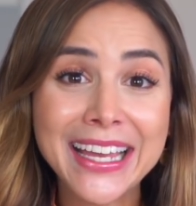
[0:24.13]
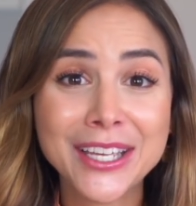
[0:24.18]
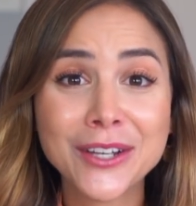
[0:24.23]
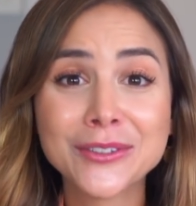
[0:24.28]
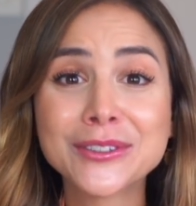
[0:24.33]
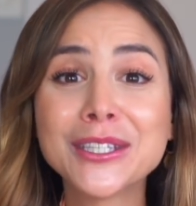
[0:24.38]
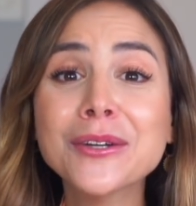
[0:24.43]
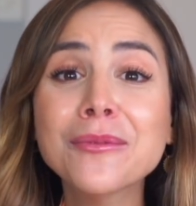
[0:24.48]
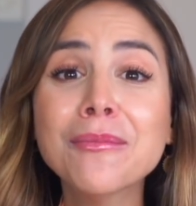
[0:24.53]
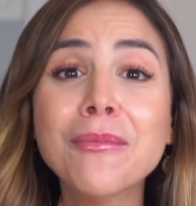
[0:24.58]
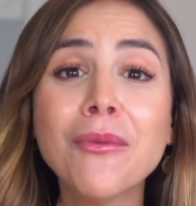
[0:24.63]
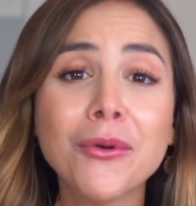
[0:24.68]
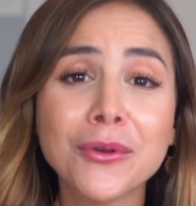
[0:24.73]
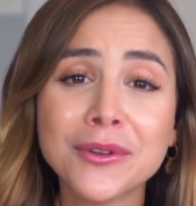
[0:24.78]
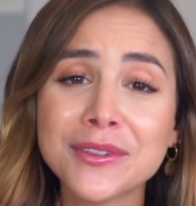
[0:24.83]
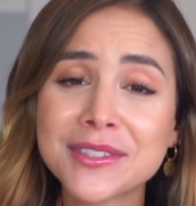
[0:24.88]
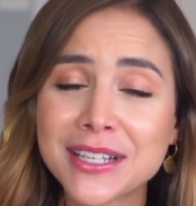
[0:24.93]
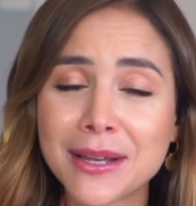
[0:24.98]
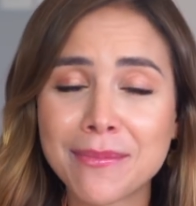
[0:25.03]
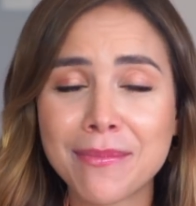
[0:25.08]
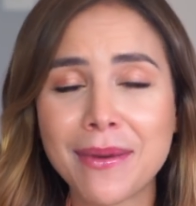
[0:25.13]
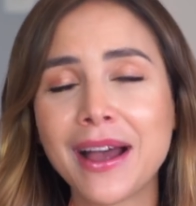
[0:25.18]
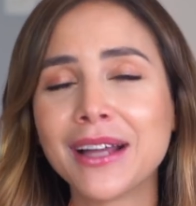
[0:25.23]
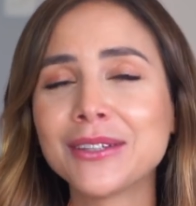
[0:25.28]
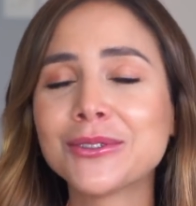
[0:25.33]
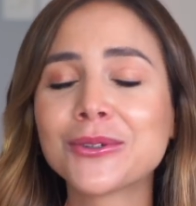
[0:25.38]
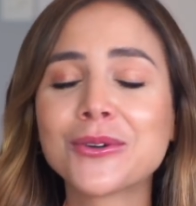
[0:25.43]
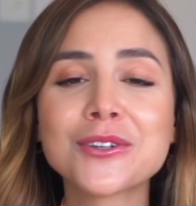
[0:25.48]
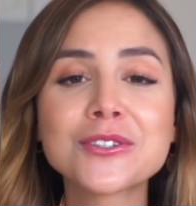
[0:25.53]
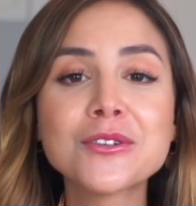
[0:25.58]
E eu tenho muito
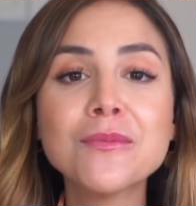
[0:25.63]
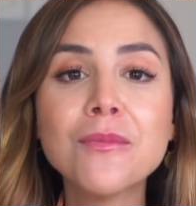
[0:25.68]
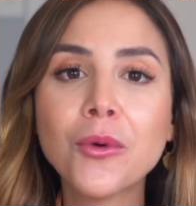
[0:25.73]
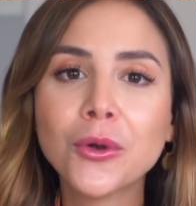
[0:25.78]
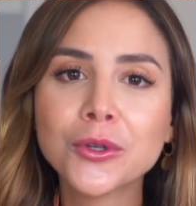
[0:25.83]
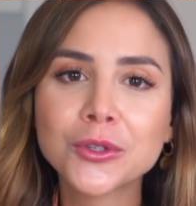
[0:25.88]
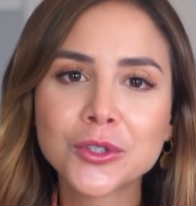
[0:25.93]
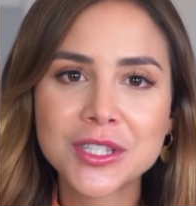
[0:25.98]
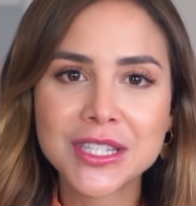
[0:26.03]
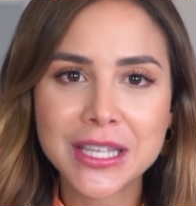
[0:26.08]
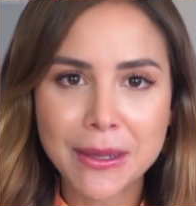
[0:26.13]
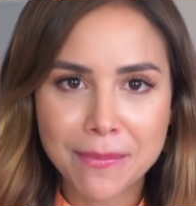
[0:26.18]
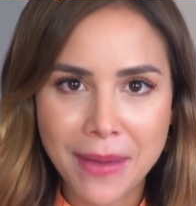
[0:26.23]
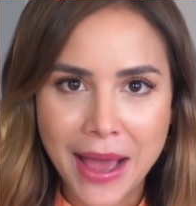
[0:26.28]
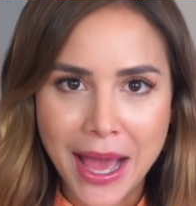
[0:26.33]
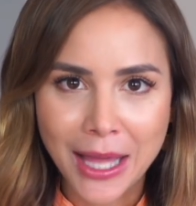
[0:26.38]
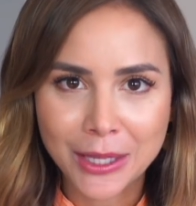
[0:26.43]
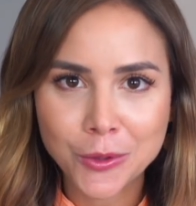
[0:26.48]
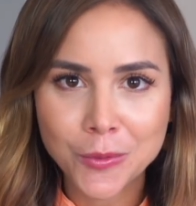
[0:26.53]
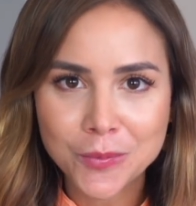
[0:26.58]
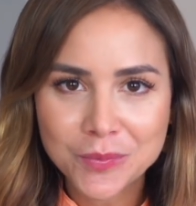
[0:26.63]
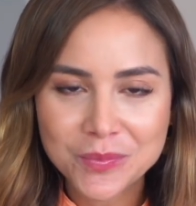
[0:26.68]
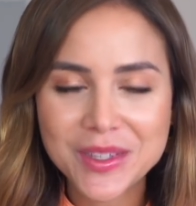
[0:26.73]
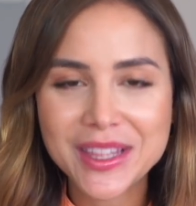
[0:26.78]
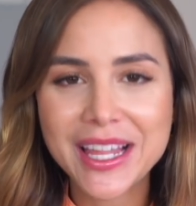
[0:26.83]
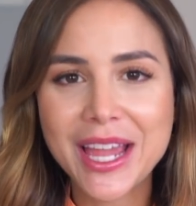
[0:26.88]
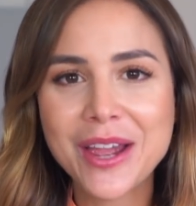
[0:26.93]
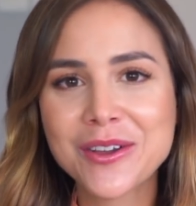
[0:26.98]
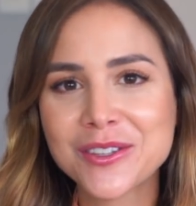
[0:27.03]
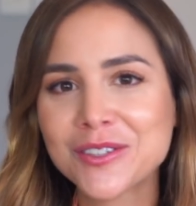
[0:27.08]
sapato, eu gosto muito de sapato.
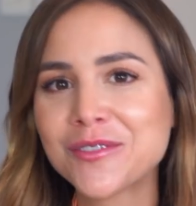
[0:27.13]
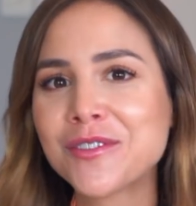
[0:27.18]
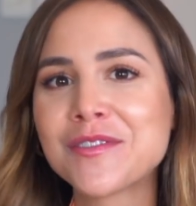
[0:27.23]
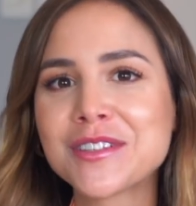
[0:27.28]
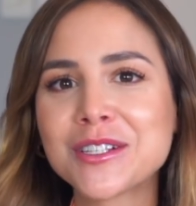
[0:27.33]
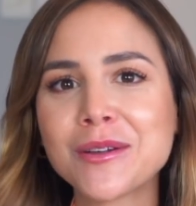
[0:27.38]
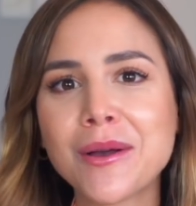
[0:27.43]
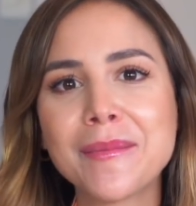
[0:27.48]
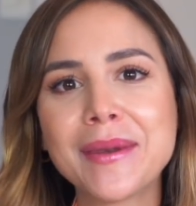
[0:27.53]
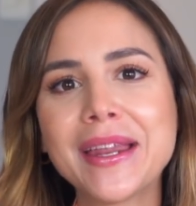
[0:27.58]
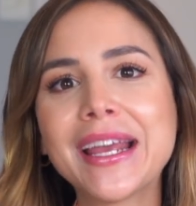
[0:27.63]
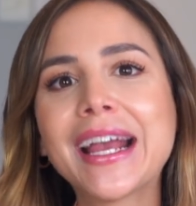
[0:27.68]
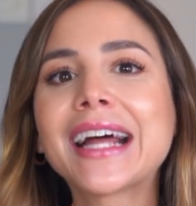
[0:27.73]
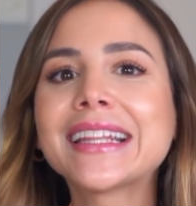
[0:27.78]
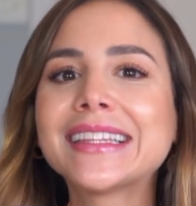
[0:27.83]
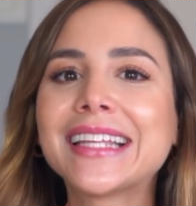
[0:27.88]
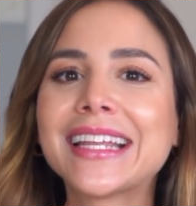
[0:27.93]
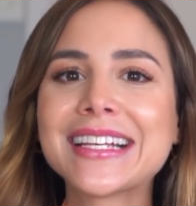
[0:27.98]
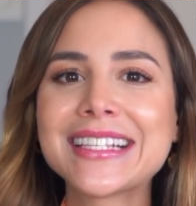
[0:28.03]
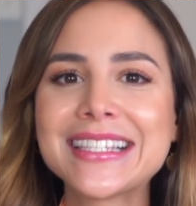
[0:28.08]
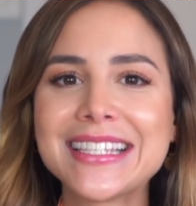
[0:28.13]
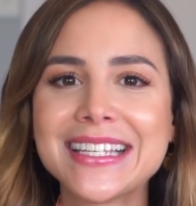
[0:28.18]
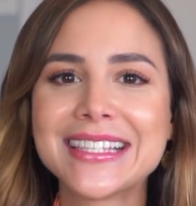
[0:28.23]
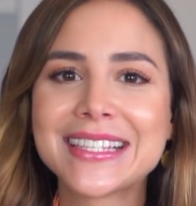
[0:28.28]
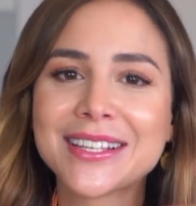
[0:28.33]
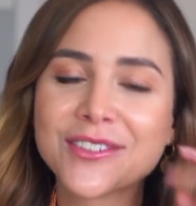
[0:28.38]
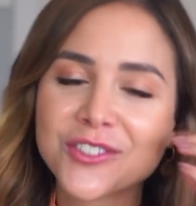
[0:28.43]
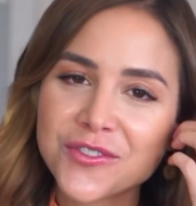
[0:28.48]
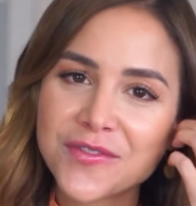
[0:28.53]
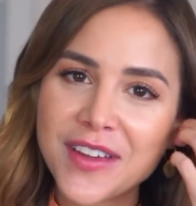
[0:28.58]
Daí eu resolvi fazer uma brincadeira assim,
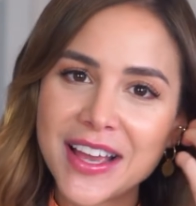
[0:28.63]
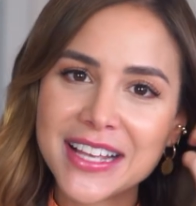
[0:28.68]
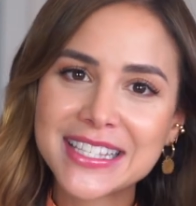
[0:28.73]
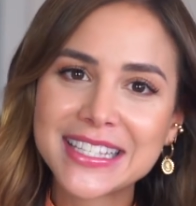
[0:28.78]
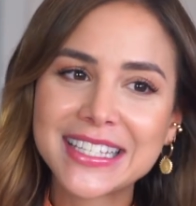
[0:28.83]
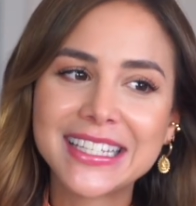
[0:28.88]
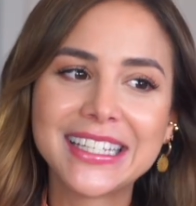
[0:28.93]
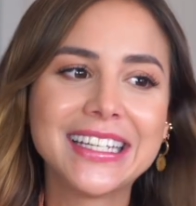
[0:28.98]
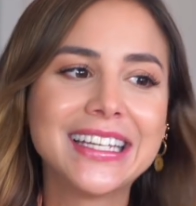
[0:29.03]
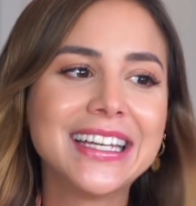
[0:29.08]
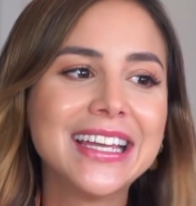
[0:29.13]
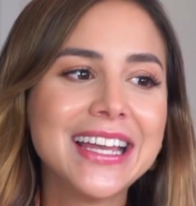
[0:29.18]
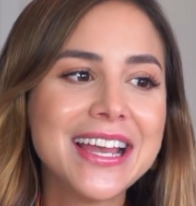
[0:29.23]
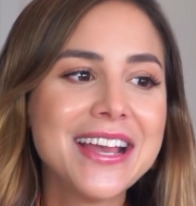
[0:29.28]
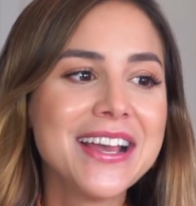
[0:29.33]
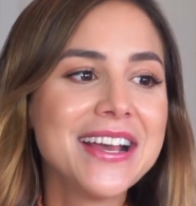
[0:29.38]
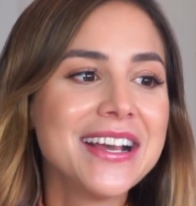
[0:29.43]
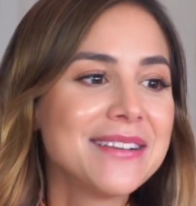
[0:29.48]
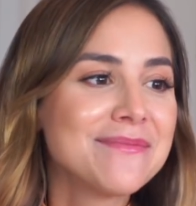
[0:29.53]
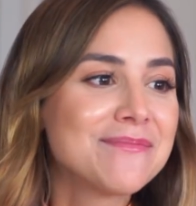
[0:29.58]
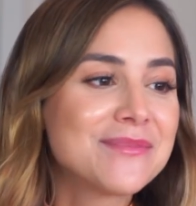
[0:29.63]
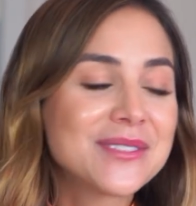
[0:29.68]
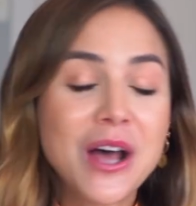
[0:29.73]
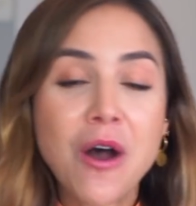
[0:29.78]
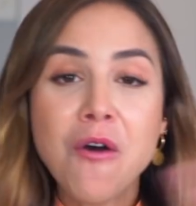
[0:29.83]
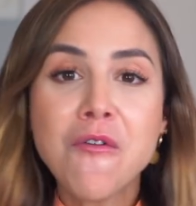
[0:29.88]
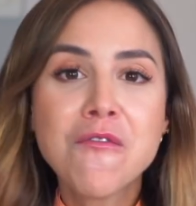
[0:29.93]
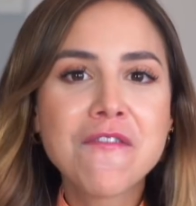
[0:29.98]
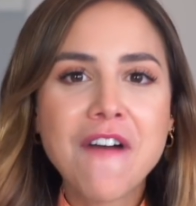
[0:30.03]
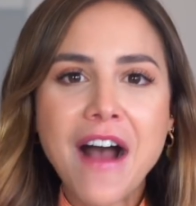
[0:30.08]
se eu tivesse que
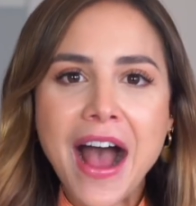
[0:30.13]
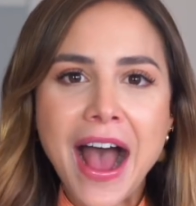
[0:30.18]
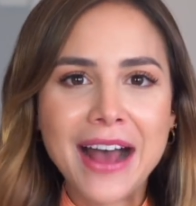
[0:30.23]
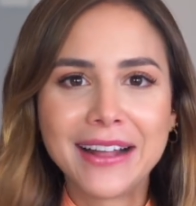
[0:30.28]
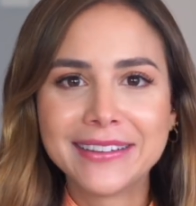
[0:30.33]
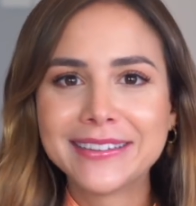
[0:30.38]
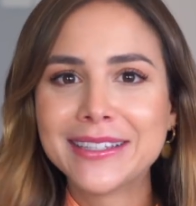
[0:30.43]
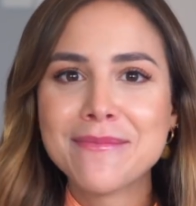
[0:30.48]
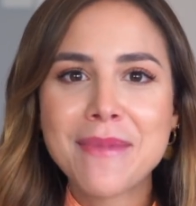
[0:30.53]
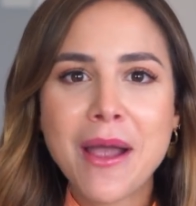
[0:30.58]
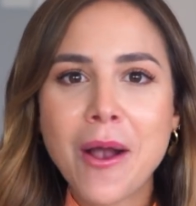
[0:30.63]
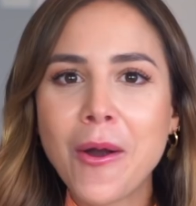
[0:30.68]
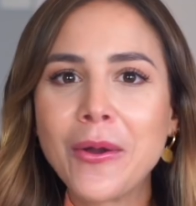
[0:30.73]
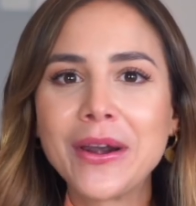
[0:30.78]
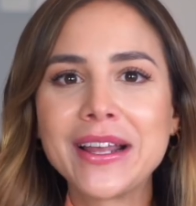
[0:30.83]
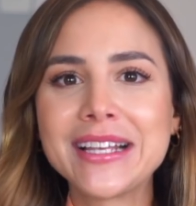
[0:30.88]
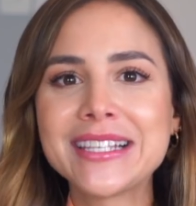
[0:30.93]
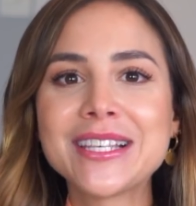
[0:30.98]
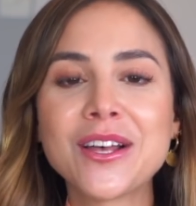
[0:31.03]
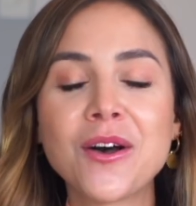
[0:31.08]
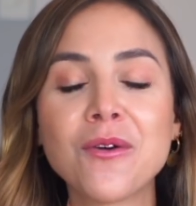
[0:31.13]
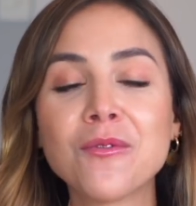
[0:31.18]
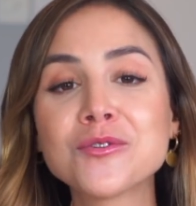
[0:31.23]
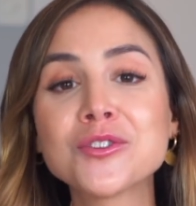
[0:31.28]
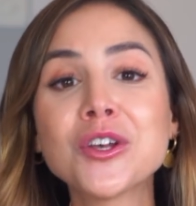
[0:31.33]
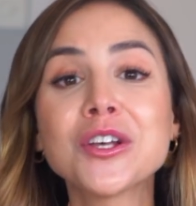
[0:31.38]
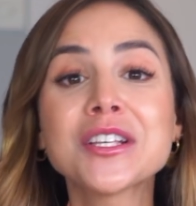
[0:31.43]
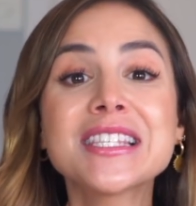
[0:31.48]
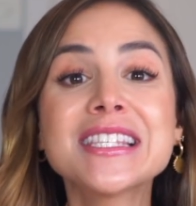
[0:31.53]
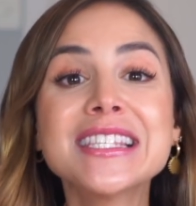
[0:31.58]
salvar da minha coleção
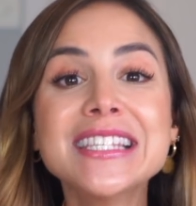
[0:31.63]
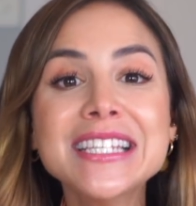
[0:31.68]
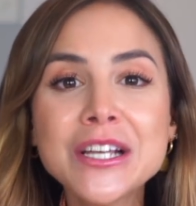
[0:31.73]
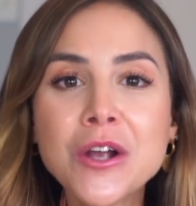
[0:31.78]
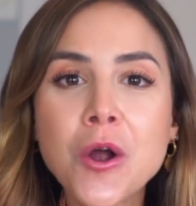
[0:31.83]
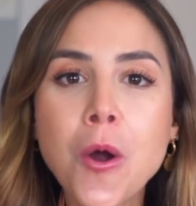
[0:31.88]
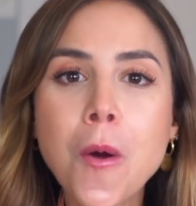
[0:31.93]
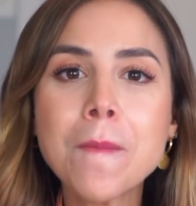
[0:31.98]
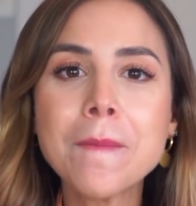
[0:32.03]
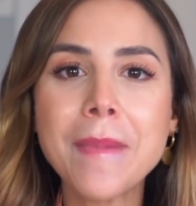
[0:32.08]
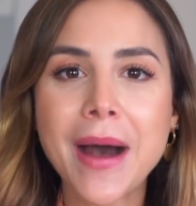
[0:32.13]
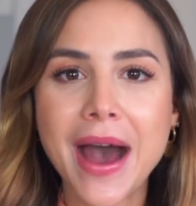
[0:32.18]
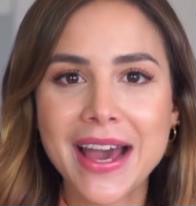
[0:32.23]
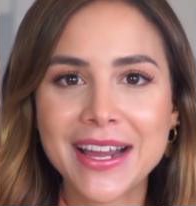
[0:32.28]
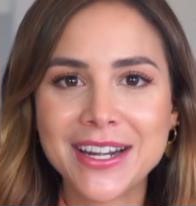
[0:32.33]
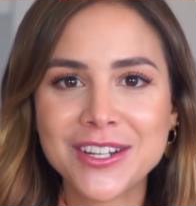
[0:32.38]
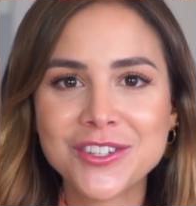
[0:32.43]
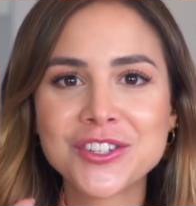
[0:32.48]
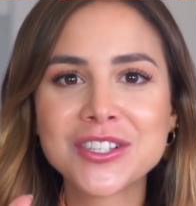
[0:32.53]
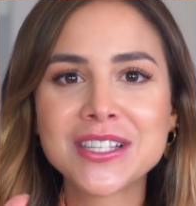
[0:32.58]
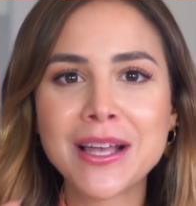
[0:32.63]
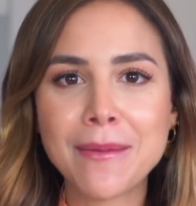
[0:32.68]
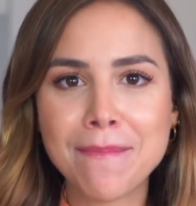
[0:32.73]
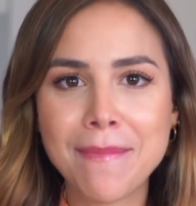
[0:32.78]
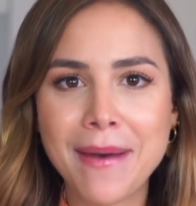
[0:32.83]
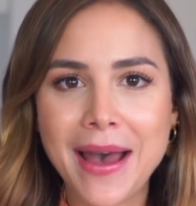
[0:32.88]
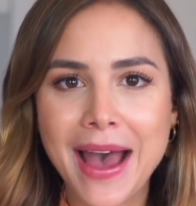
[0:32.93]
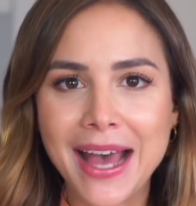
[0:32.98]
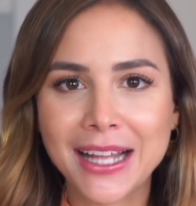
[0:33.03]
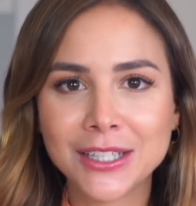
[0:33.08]
só cinco pares de
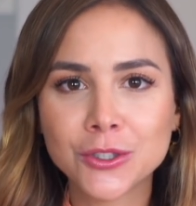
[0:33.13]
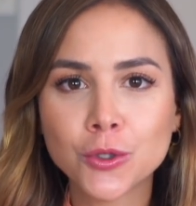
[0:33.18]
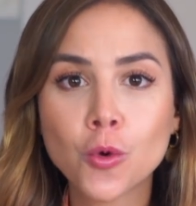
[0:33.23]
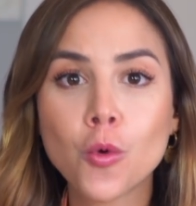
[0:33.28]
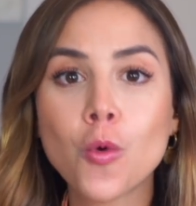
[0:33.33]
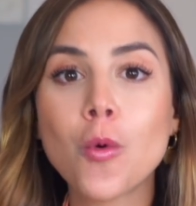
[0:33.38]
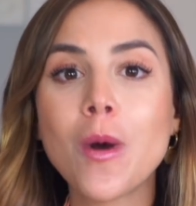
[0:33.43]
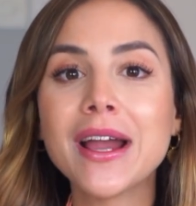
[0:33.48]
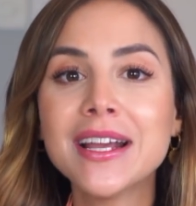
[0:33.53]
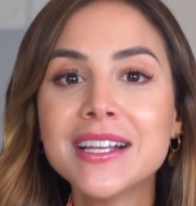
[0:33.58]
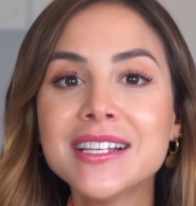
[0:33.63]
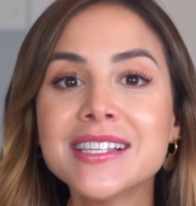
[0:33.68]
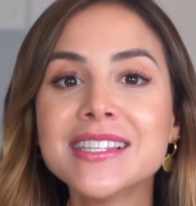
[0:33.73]
sapato, quais